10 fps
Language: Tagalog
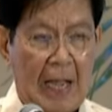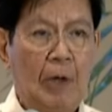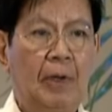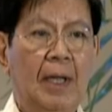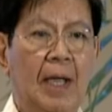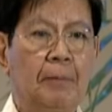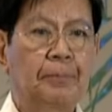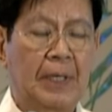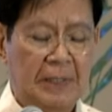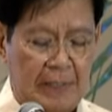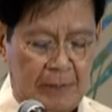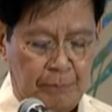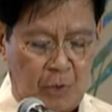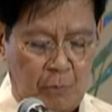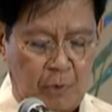I will help
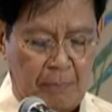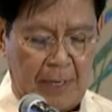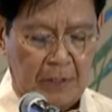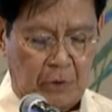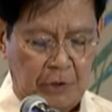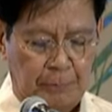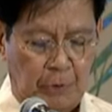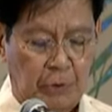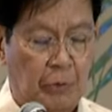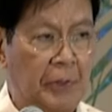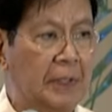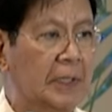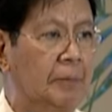President Bongbong Marcos pursue his